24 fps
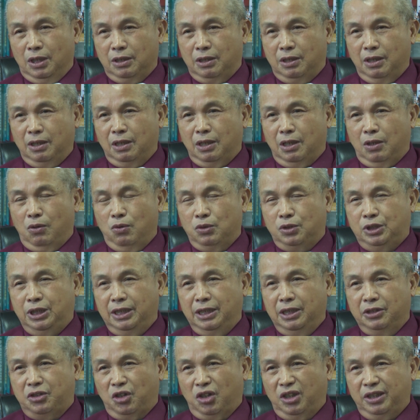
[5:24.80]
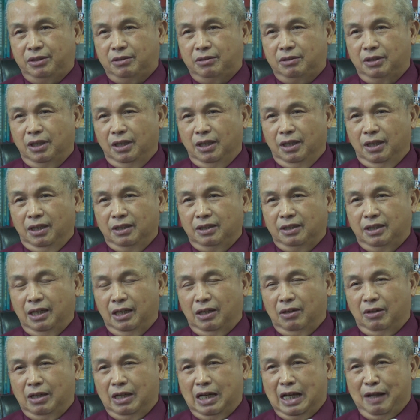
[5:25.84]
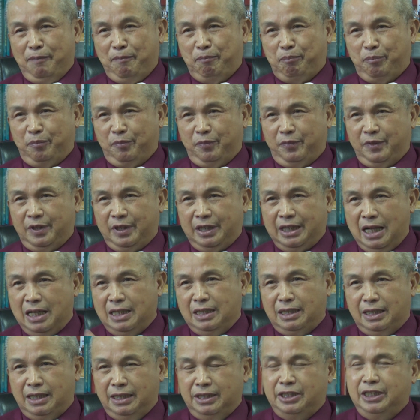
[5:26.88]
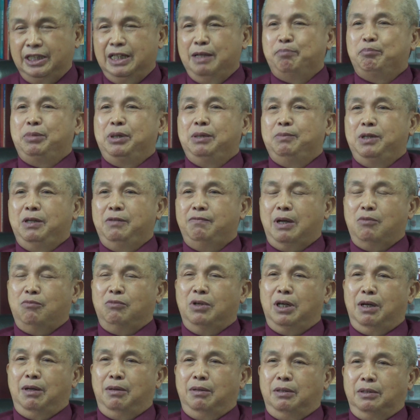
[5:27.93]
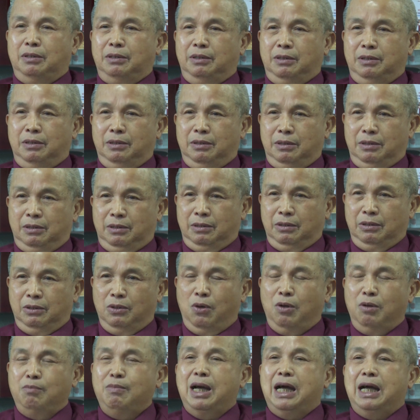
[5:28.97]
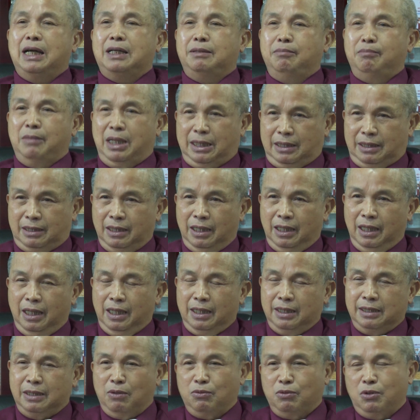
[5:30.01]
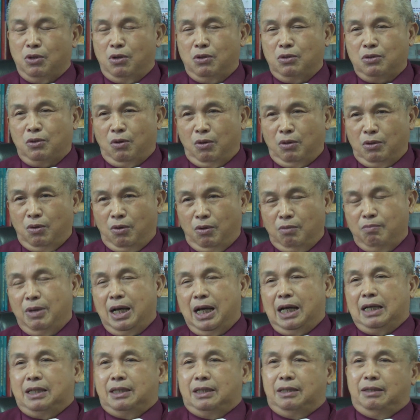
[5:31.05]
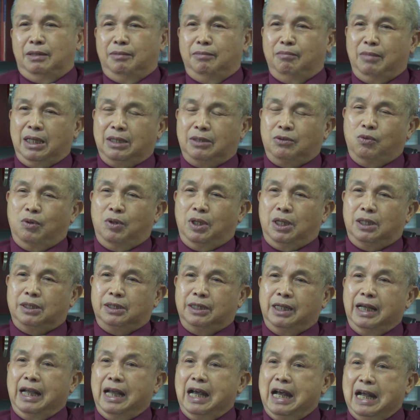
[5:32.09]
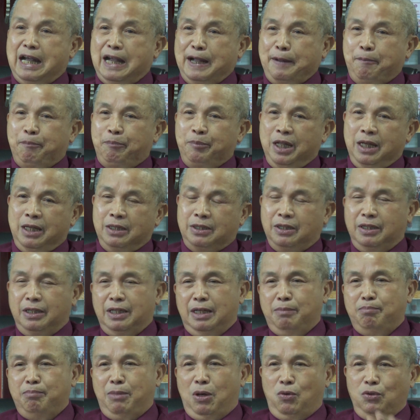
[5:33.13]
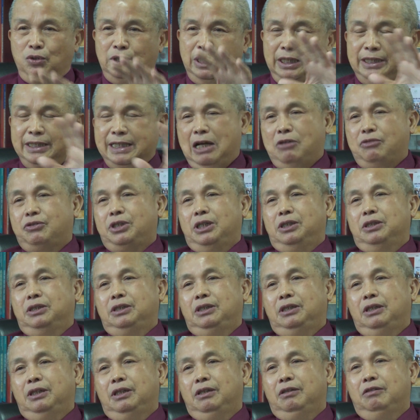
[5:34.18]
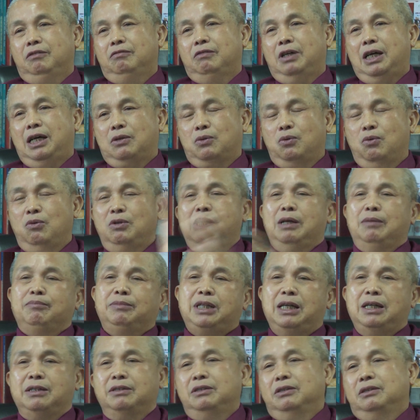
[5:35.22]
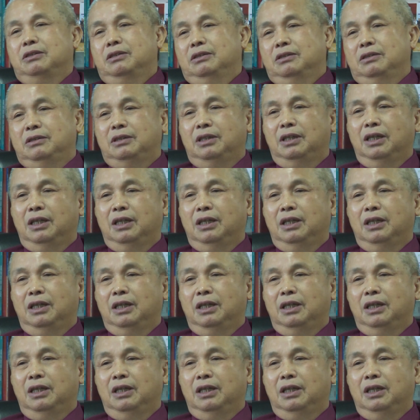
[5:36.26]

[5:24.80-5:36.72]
tức là oxit nitric thì nó làm tăng cái vi vi vòng ở nội mạc mạch trong đó có nội mạc mạch của thể hang cho nên máu sẽ tràn tới và cũng làm tăng cương cứng